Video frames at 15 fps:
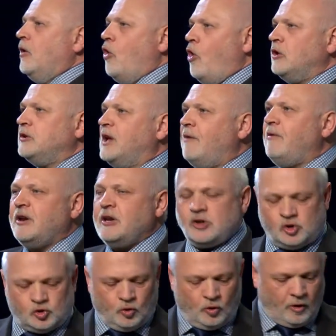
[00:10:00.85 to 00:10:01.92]
Он говорит,
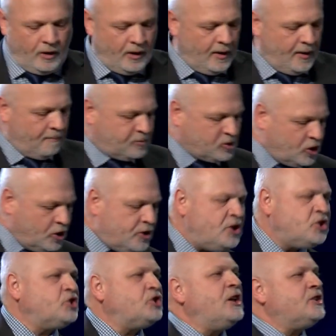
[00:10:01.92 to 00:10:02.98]
что
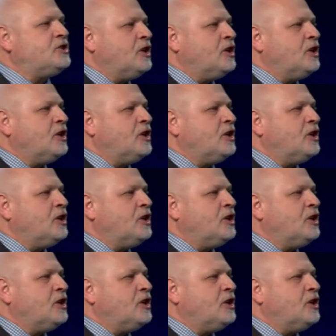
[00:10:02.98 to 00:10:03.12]
пшеничное